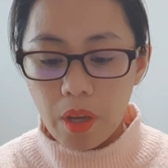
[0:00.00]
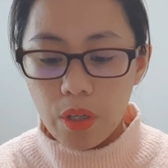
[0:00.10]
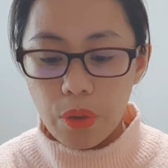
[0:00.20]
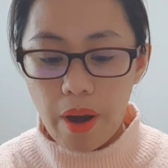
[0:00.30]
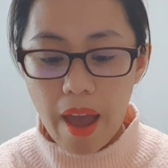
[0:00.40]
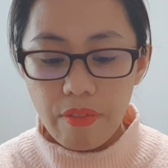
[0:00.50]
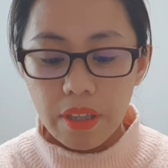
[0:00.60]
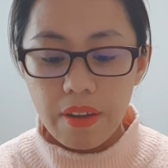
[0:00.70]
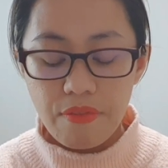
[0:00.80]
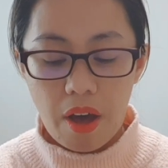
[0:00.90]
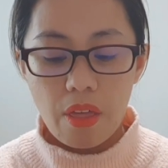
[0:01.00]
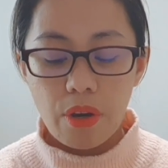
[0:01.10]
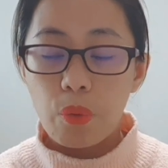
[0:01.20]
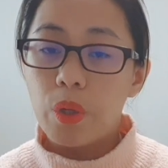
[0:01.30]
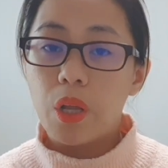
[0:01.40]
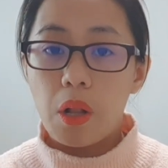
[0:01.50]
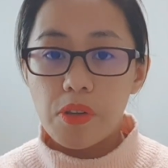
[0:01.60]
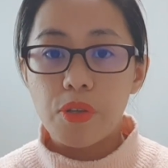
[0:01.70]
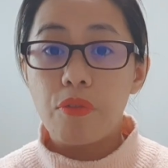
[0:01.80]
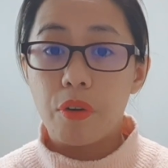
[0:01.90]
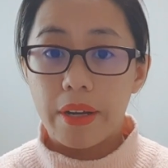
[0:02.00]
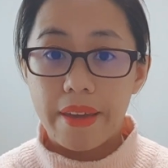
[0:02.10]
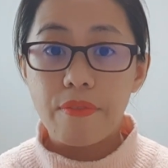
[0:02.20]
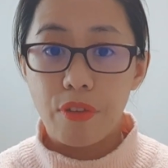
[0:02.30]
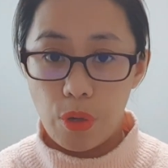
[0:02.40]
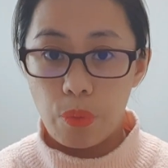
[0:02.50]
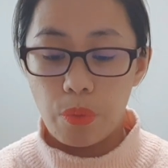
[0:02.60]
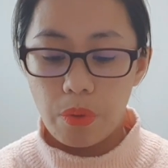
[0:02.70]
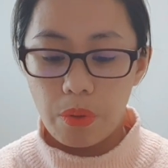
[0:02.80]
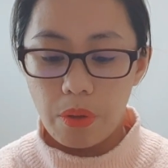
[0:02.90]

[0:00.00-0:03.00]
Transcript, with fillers: your heavenly Father will also forgive you.